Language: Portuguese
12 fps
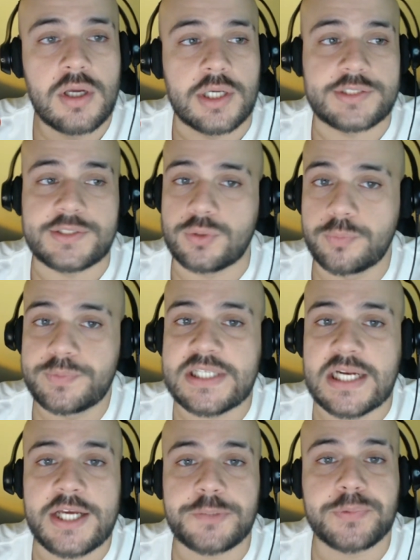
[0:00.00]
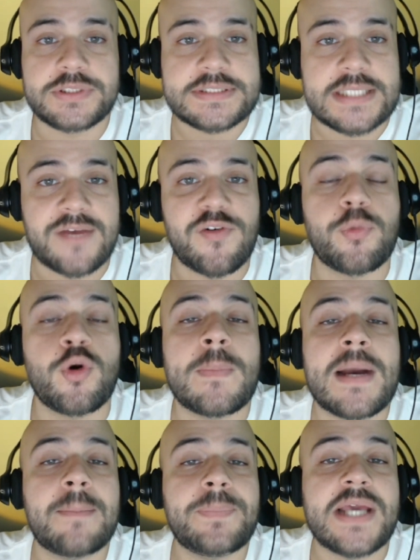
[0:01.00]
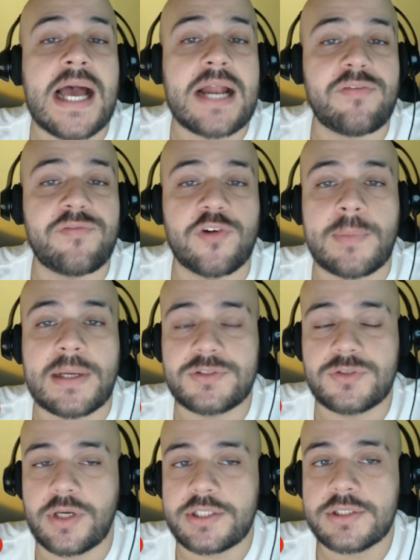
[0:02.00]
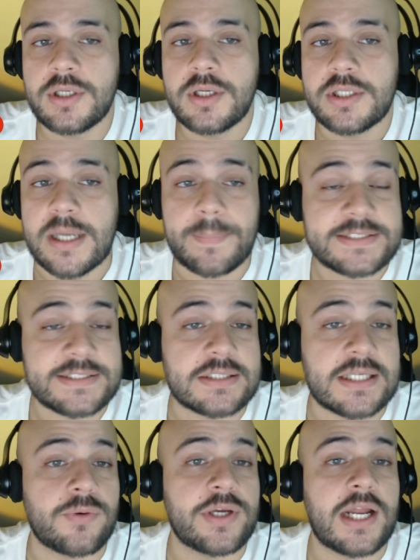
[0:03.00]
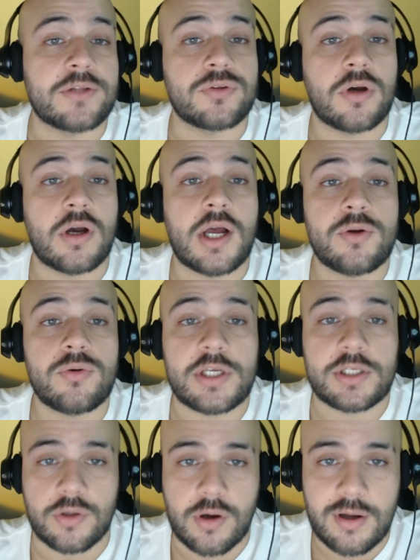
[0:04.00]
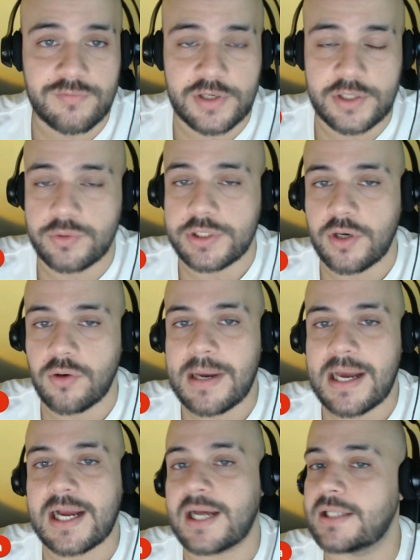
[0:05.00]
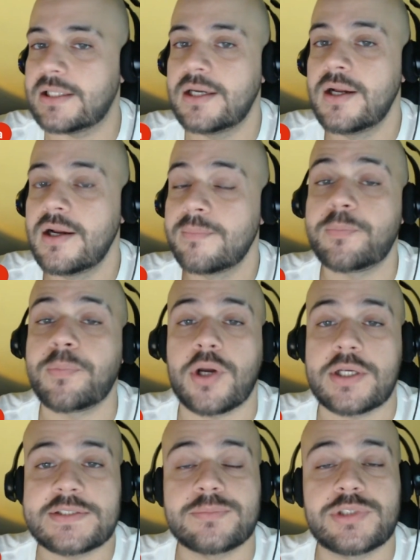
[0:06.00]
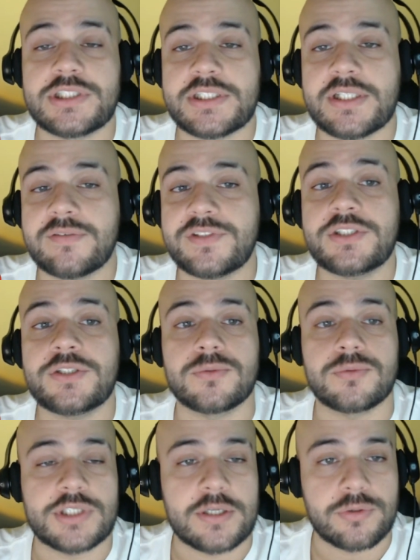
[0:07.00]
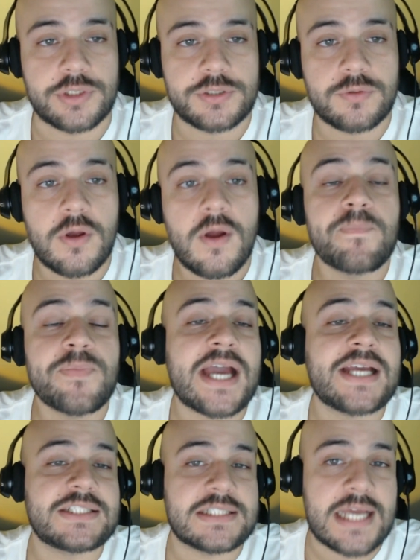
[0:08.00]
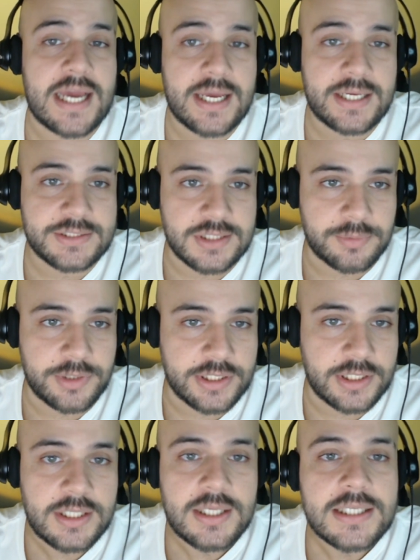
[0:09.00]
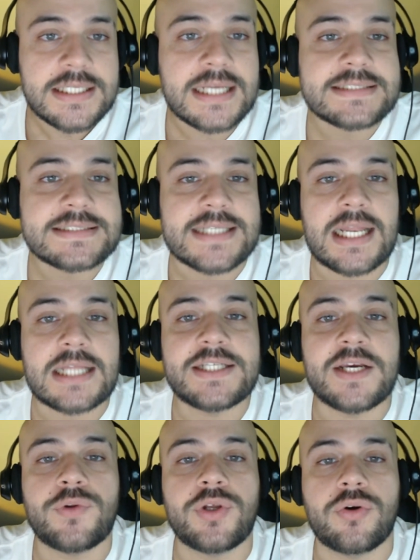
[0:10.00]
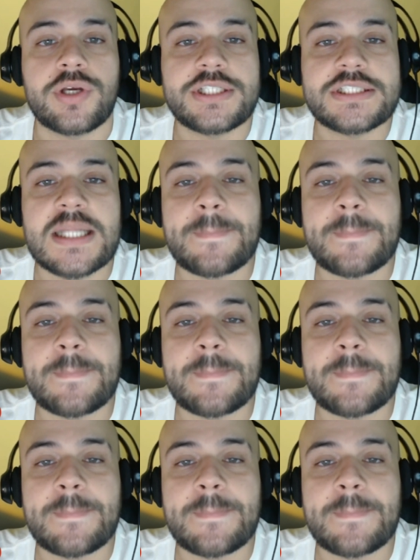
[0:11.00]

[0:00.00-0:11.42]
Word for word: Esse grupo será responsável por mapear informações e apresentar um relatório em nova reunião marcada para o próximo dia 21 de agosto, às 10 da manhã, na sala de reuniões da